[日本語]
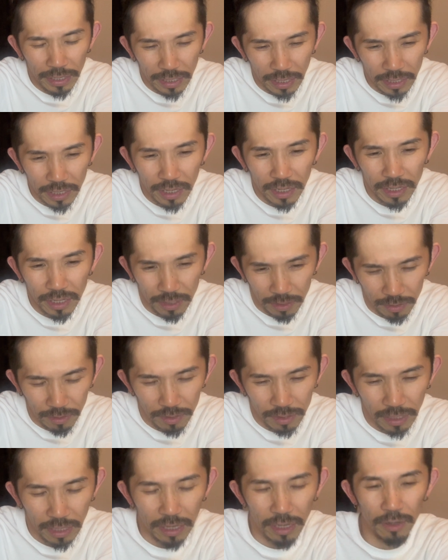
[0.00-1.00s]
助けていく
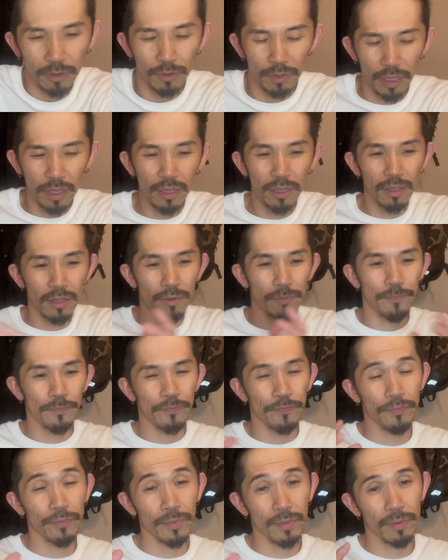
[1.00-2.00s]
なんかこうね
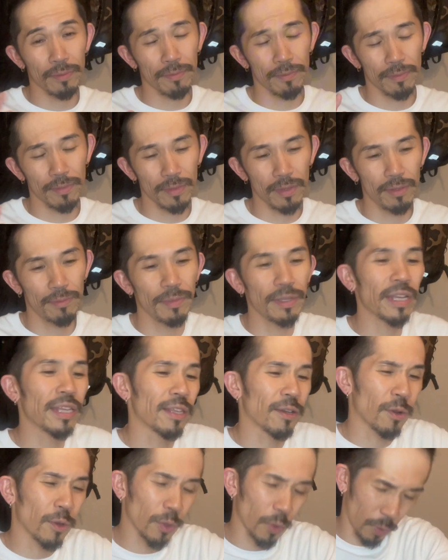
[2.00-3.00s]
みたいな
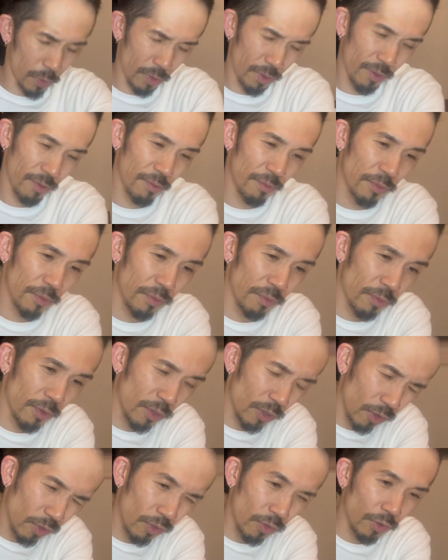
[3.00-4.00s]
こともう
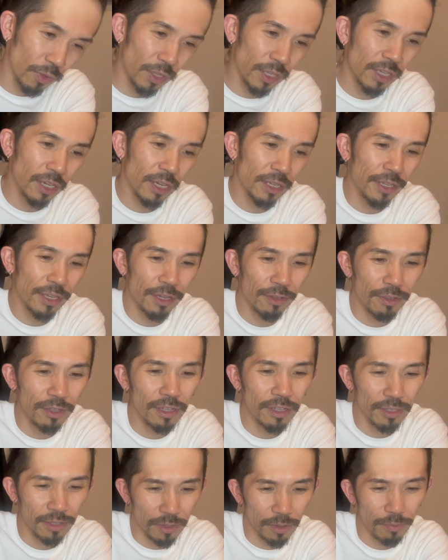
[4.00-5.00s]
ちょこっと藤井会さんが言ってたん
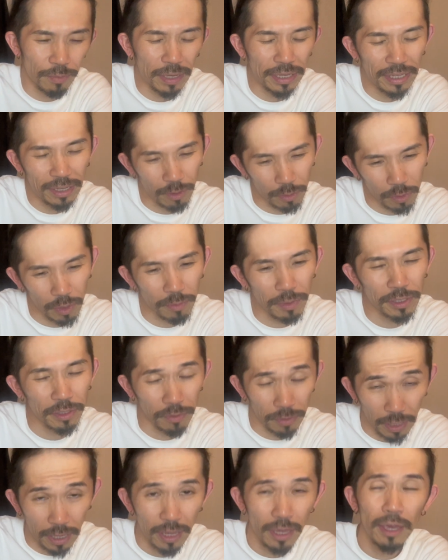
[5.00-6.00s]
ですけどまあいいこと言いますよ
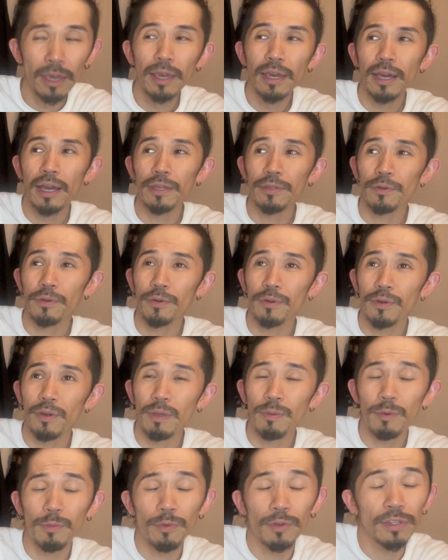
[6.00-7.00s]
ねあの
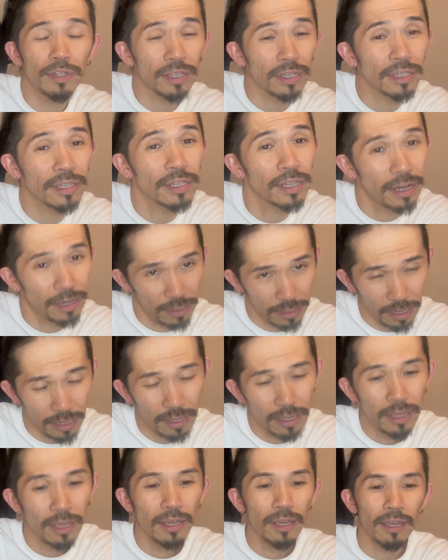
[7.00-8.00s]
MV に助けられた、
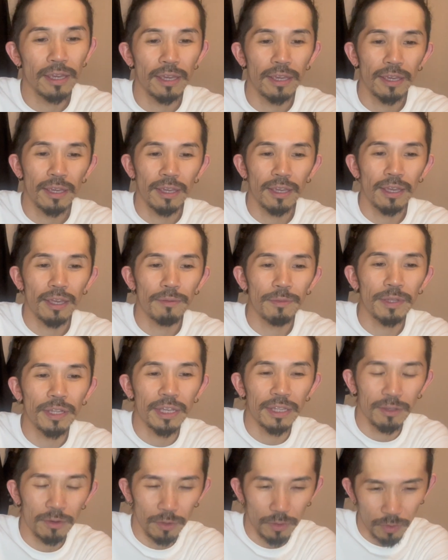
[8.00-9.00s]
えー、みたい
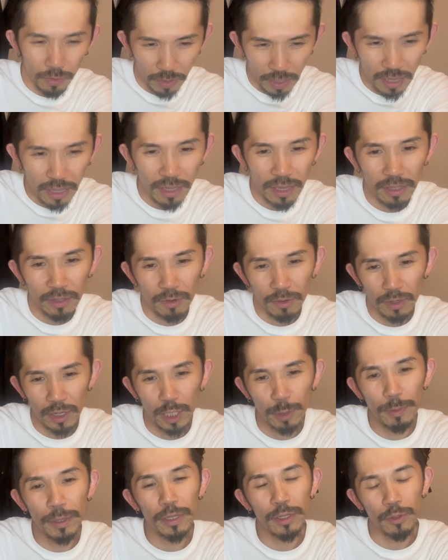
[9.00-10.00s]
なことをねあの
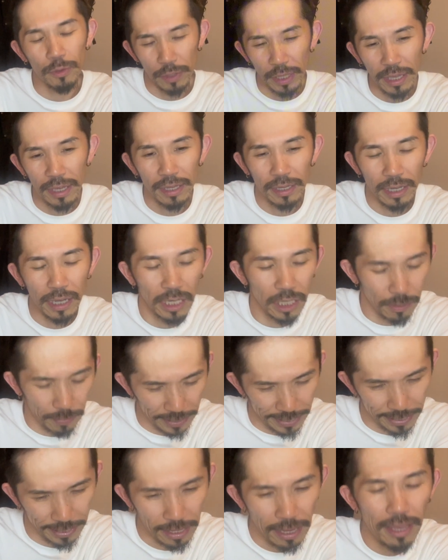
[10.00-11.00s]
リスペクトをね感じま
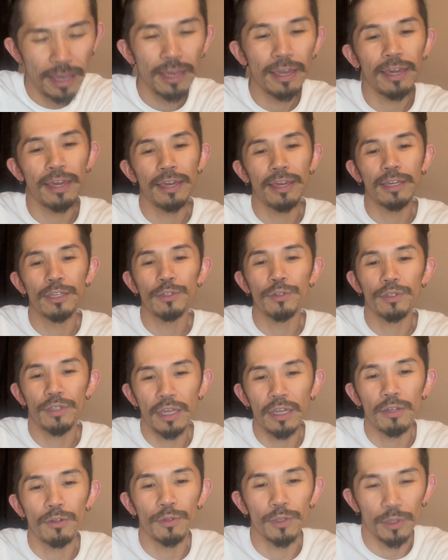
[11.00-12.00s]
す、えー、非常に
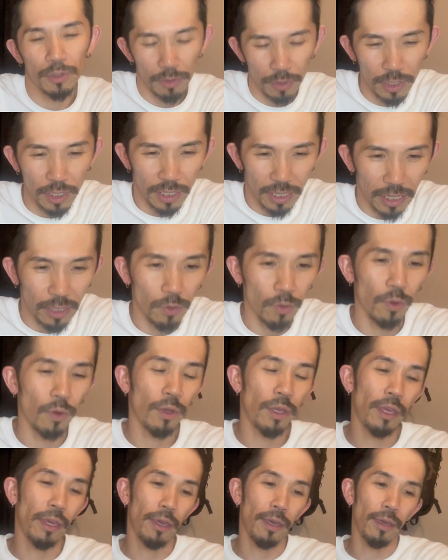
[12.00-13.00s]
ね美しいなと、
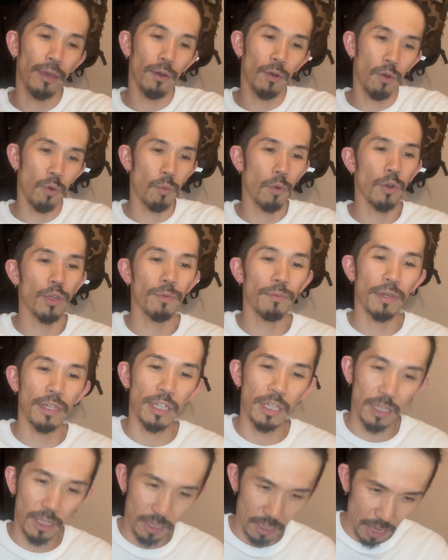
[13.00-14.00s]
え思いま
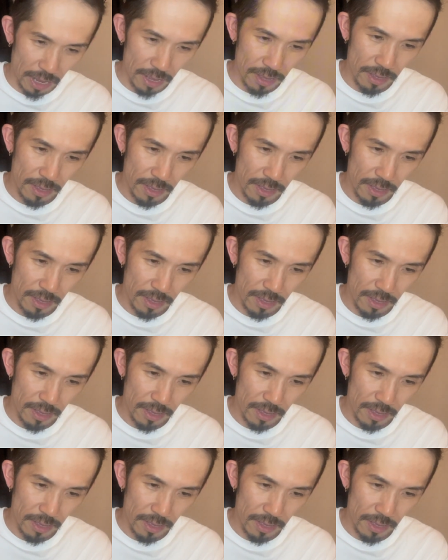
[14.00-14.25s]
した